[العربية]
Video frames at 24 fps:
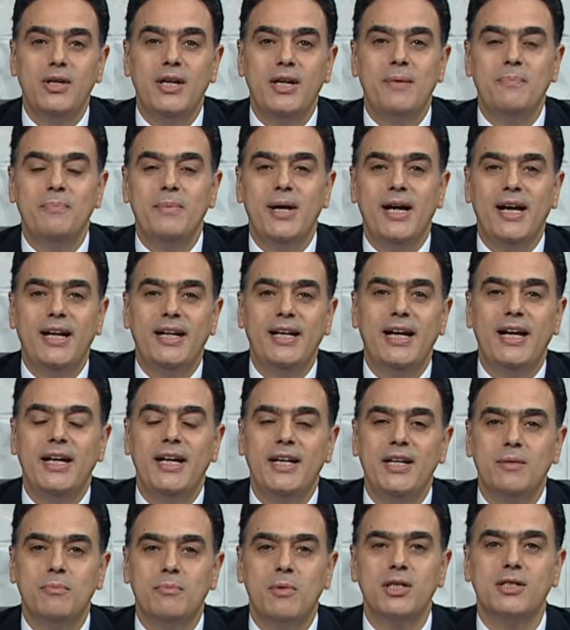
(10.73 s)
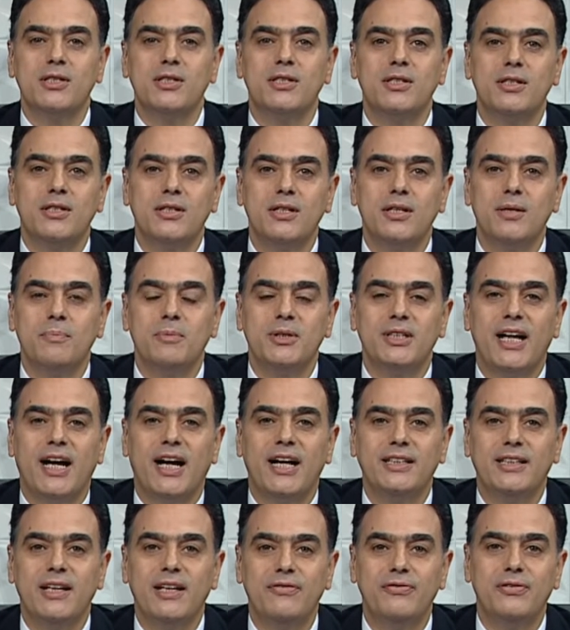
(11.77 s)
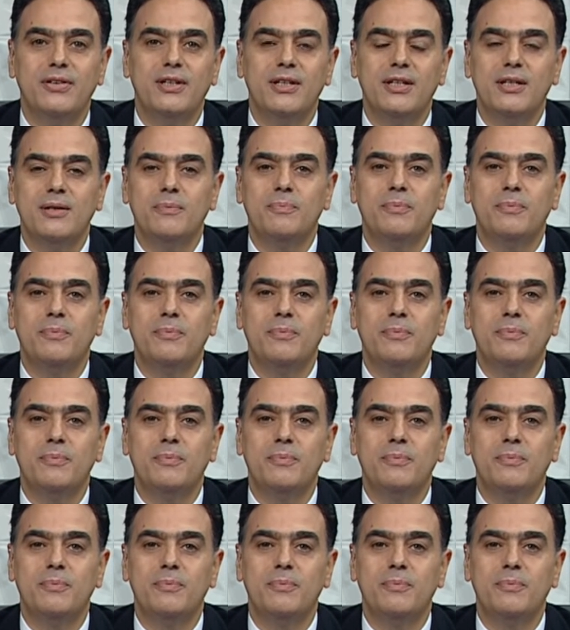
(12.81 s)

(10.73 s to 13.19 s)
لما الاقي مصر بتحتفل